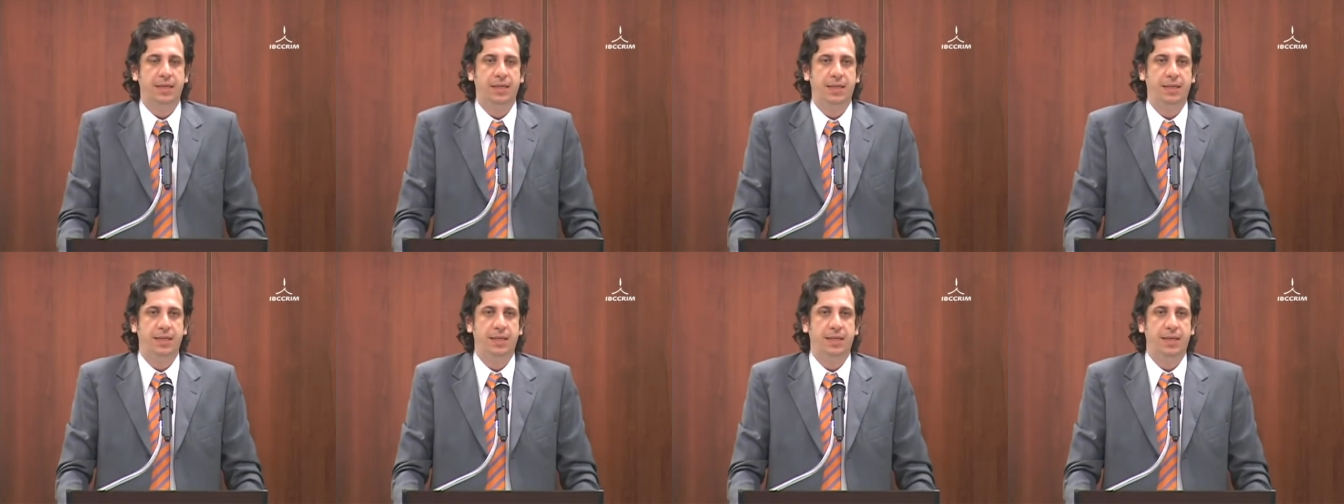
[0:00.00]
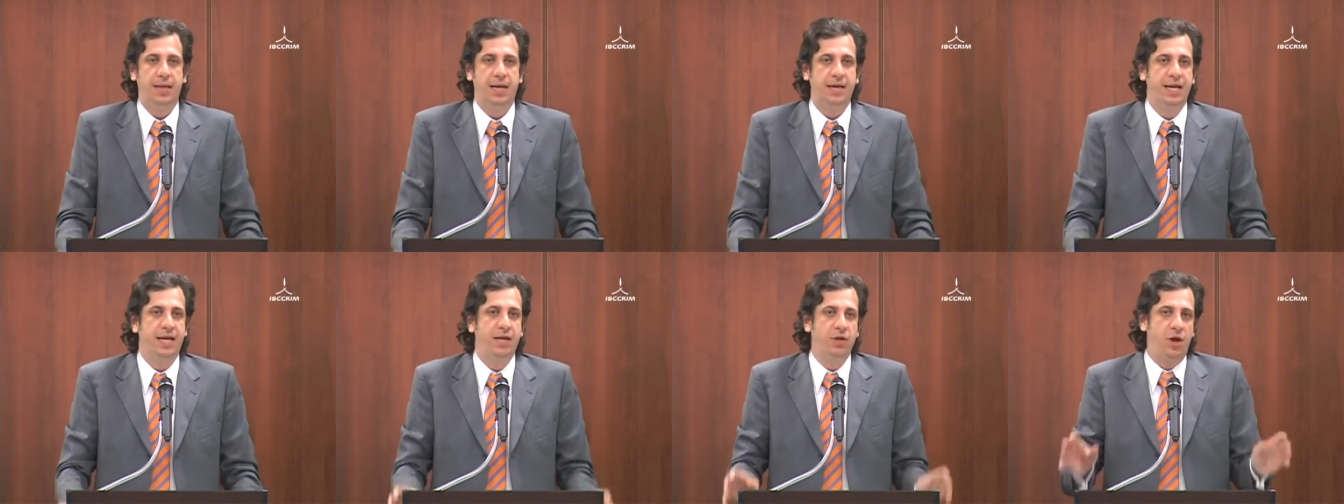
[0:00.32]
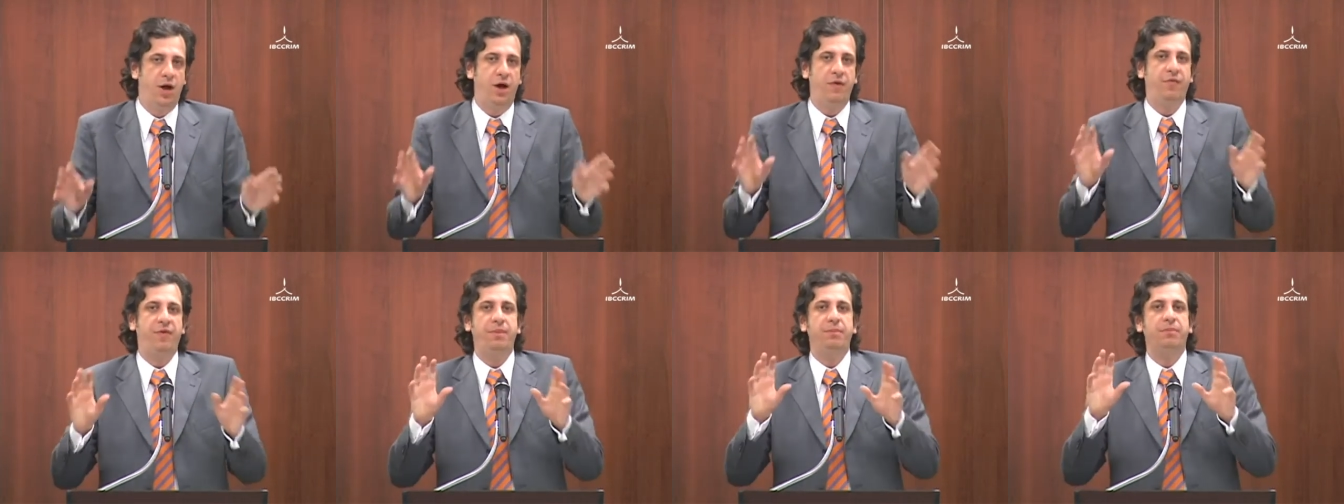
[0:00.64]
É, a lei
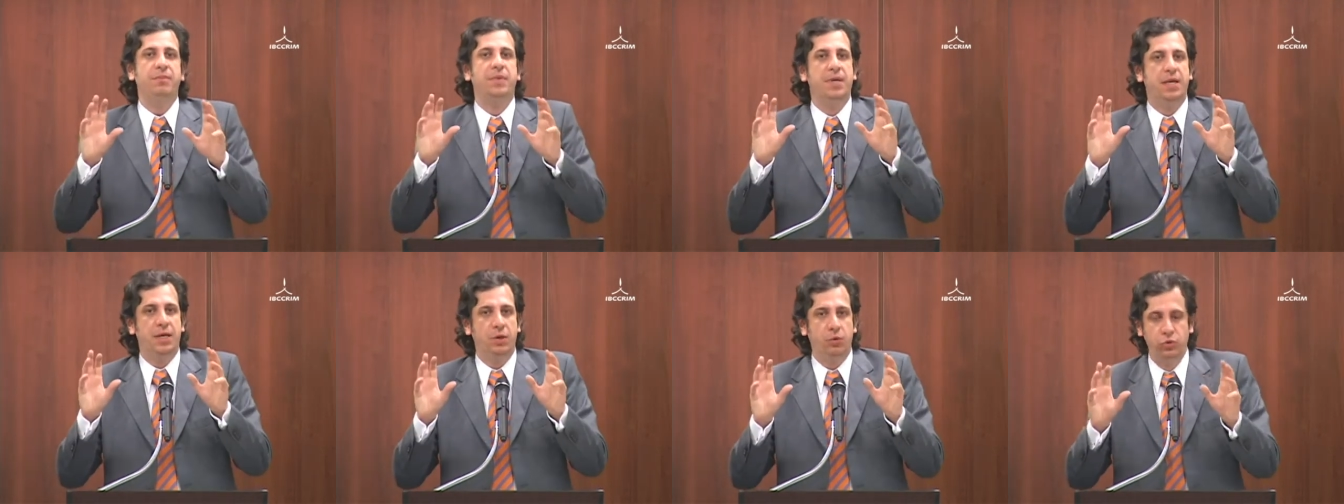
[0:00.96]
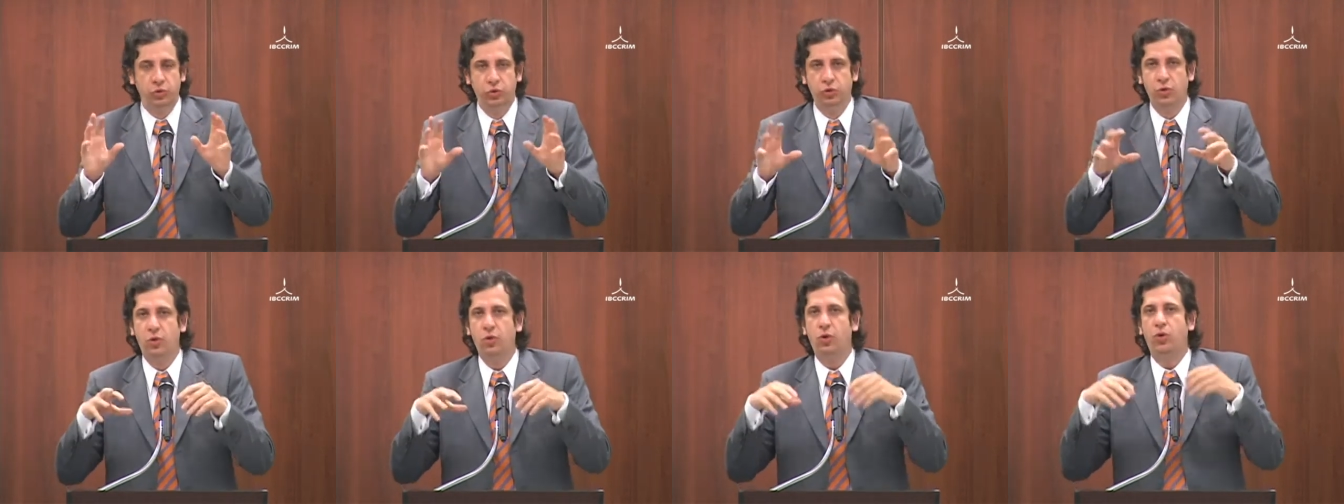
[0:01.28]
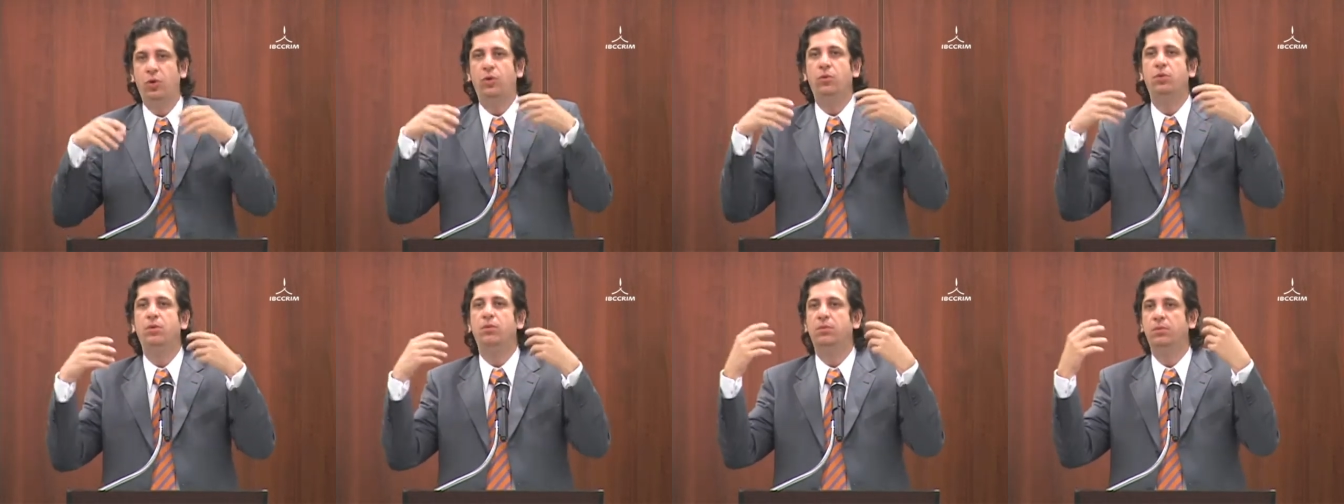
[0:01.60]
nova
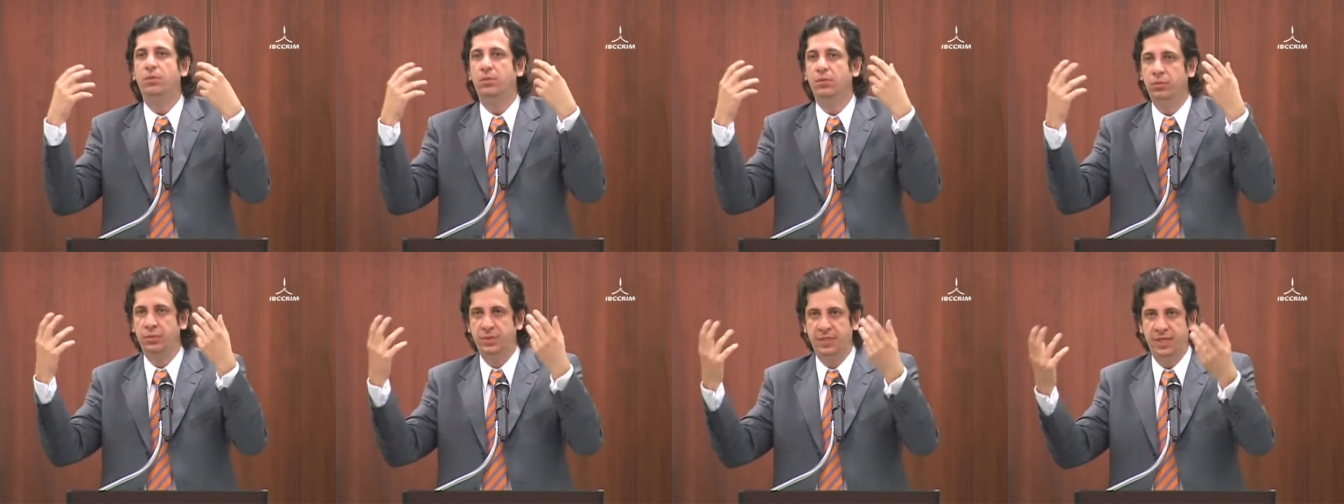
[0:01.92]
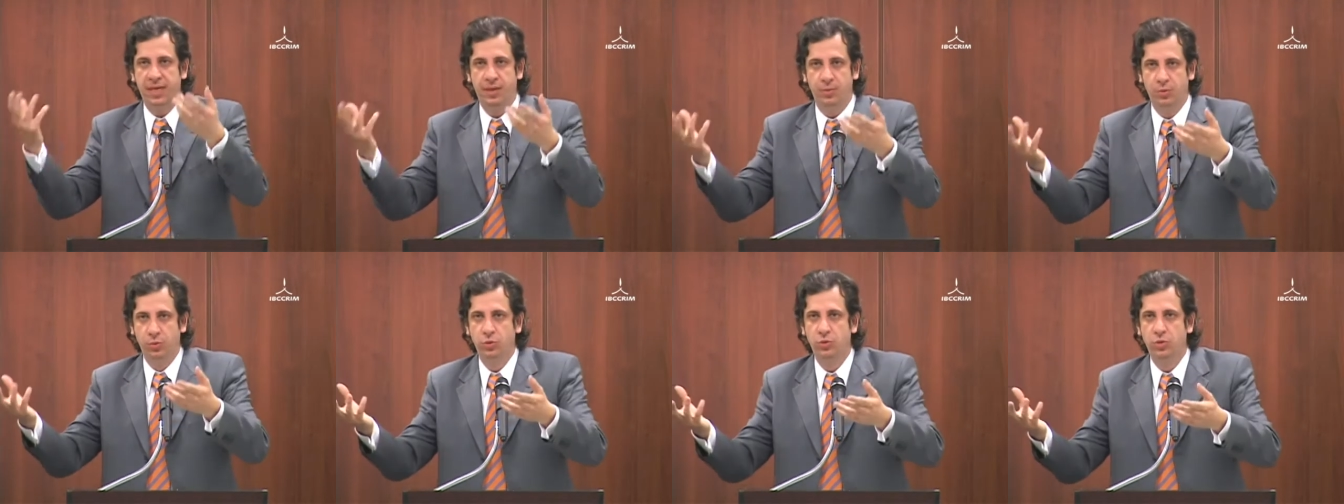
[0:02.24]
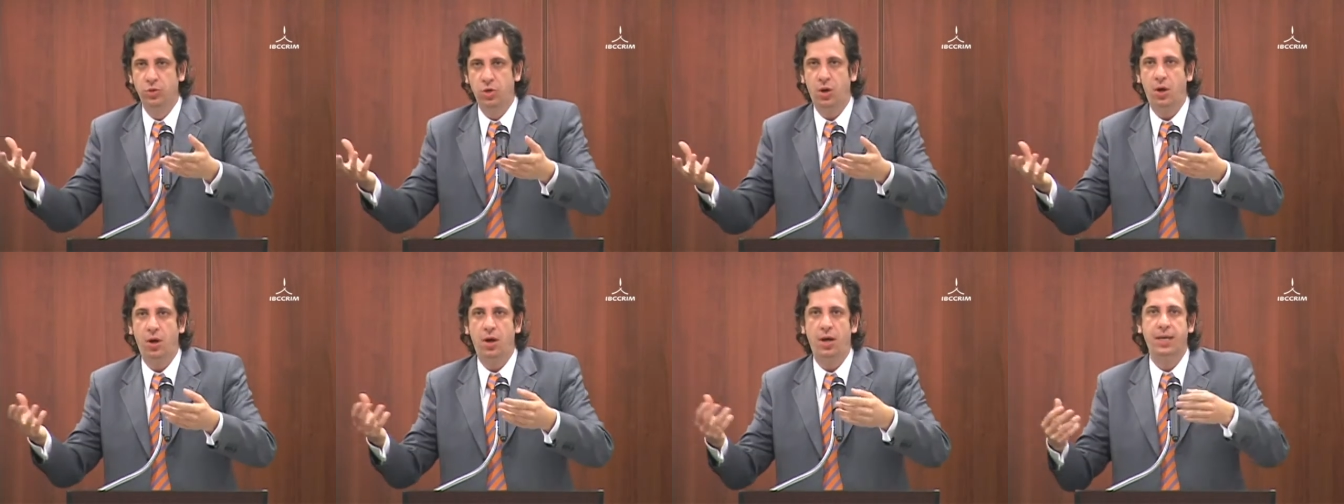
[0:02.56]
usou o termo
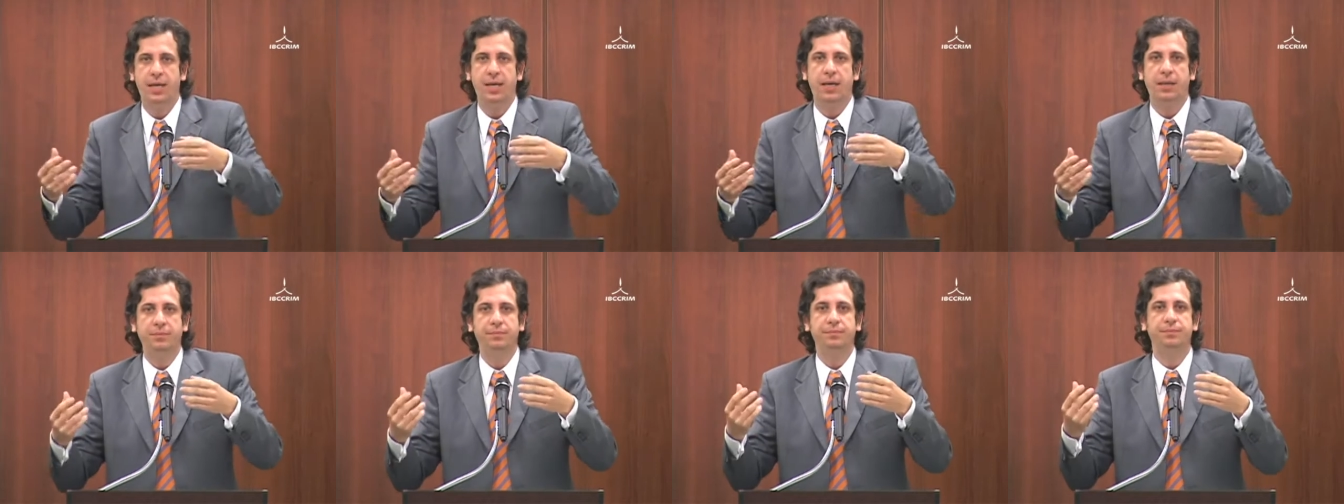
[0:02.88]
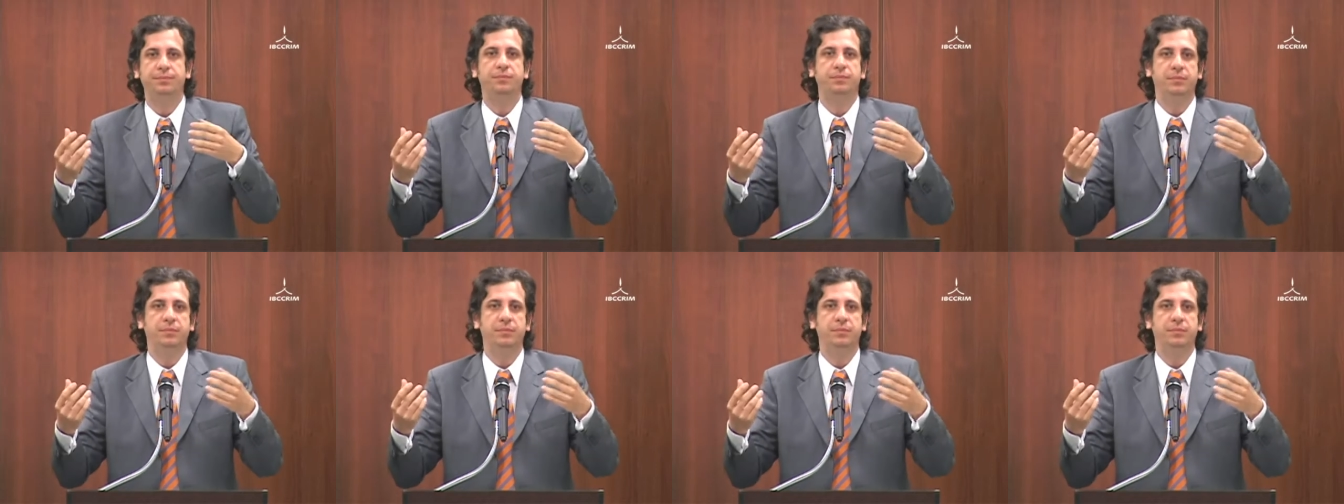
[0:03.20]
droga